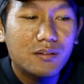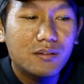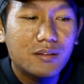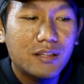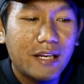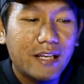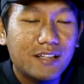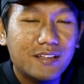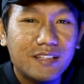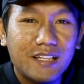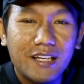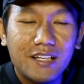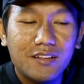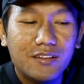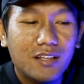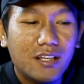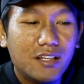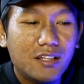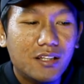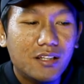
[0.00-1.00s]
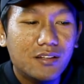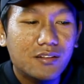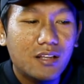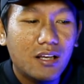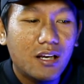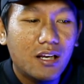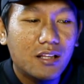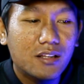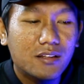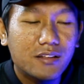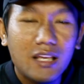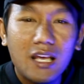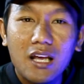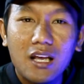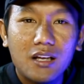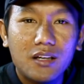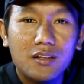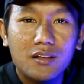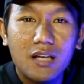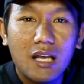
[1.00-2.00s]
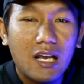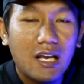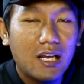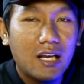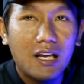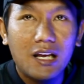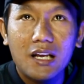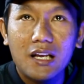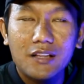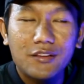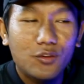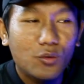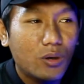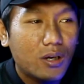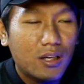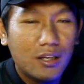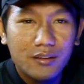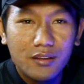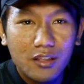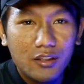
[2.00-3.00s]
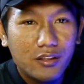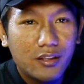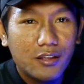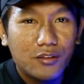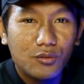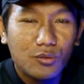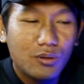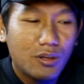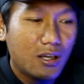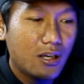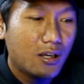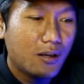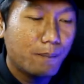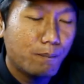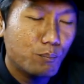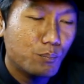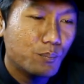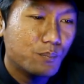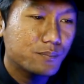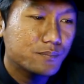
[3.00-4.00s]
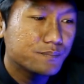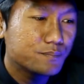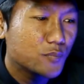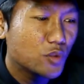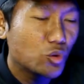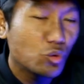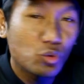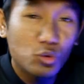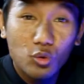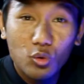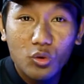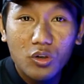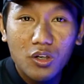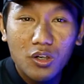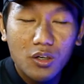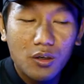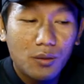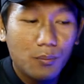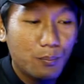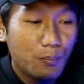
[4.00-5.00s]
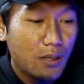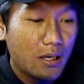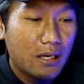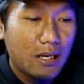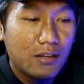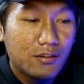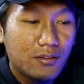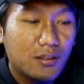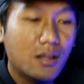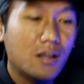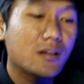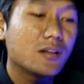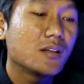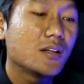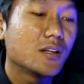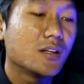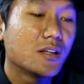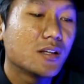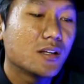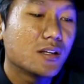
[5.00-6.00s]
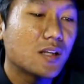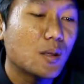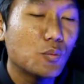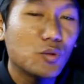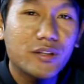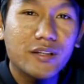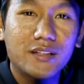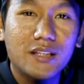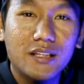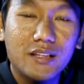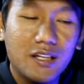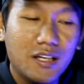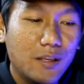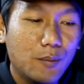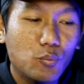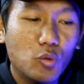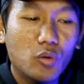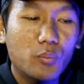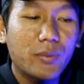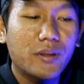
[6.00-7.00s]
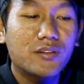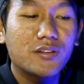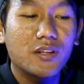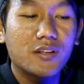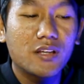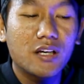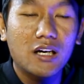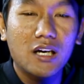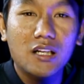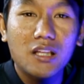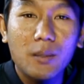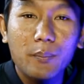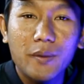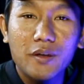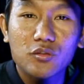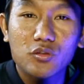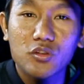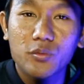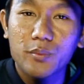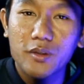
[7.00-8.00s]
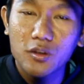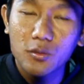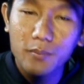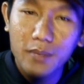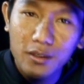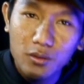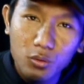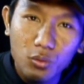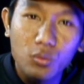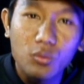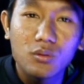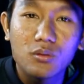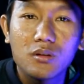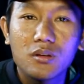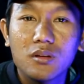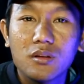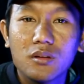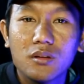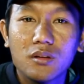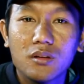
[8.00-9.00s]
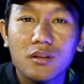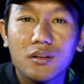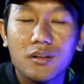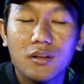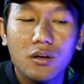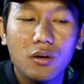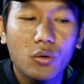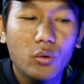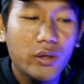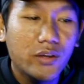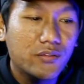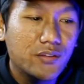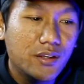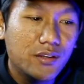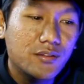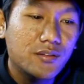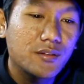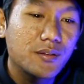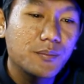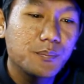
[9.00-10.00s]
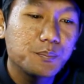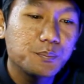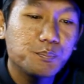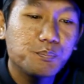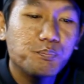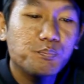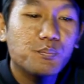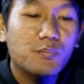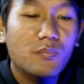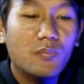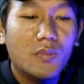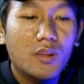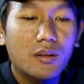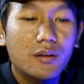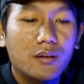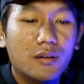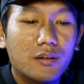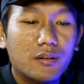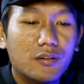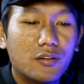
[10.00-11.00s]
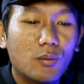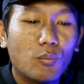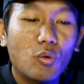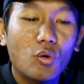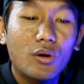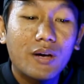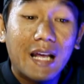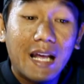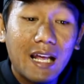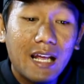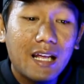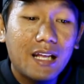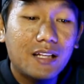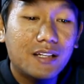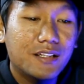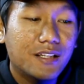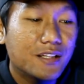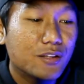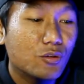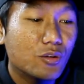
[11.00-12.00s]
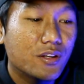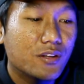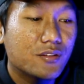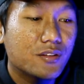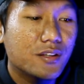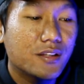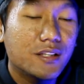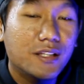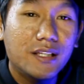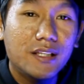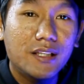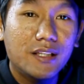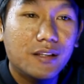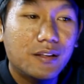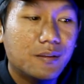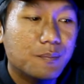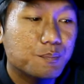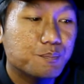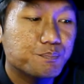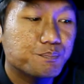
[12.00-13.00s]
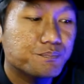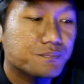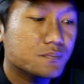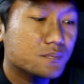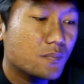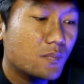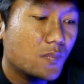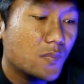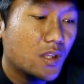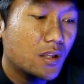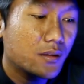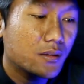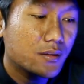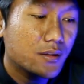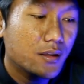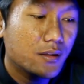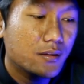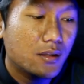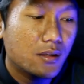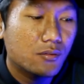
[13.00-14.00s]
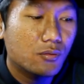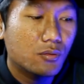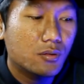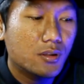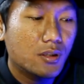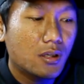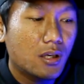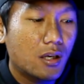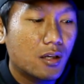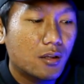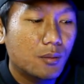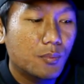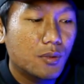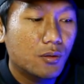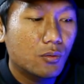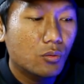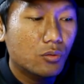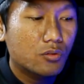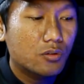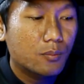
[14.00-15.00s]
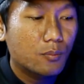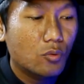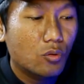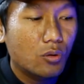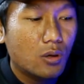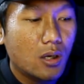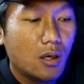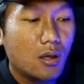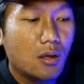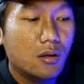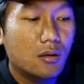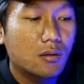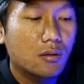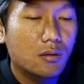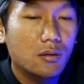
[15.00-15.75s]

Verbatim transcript: track-tracknya ini sangat ya uh, juaranya ya sudah menuju ke Makassar. Namun kita terhibur Persija Jakarta versus Persib Bandung. Oke sis, semoga di Indonesia ini kita syuting hari Minggu. Semoga